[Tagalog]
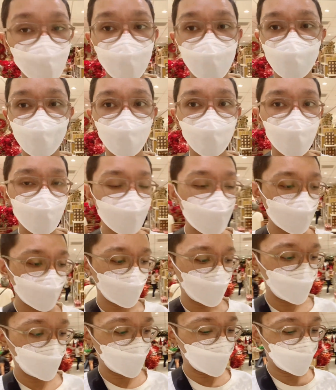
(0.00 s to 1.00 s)
Ito, oh guys,
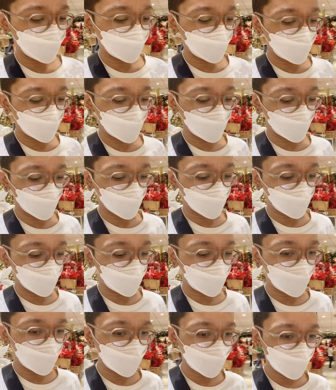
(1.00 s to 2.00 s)
tignan nyo to. Ang ganda.
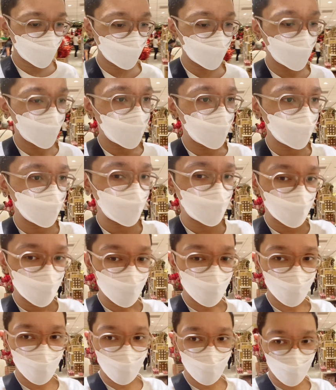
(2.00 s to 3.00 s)
Kaso, 1.3
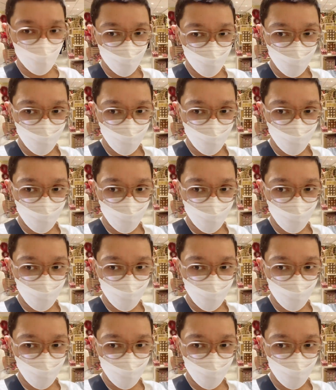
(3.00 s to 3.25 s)
siya eh.